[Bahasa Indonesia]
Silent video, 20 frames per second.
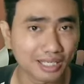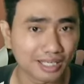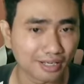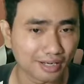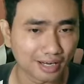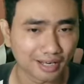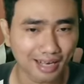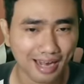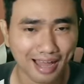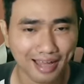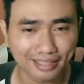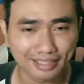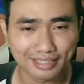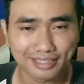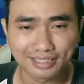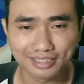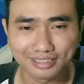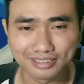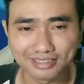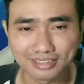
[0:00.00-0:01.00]
keren lagi
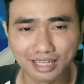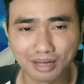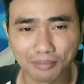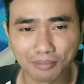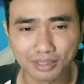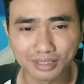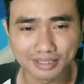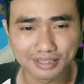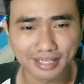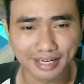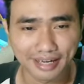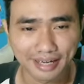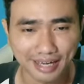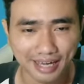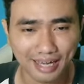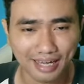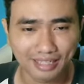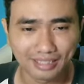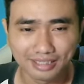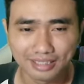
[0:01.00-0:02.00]
di stumble G
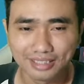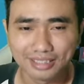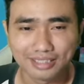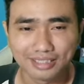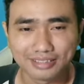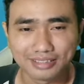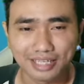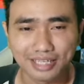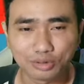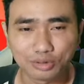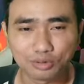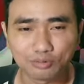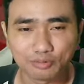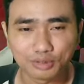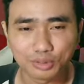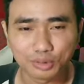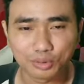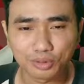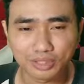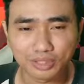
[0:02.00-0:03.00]
ya entah itu
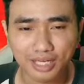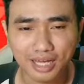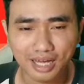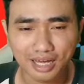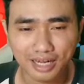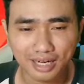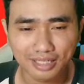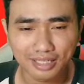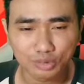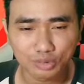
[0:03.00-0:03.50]
fiturnya kalian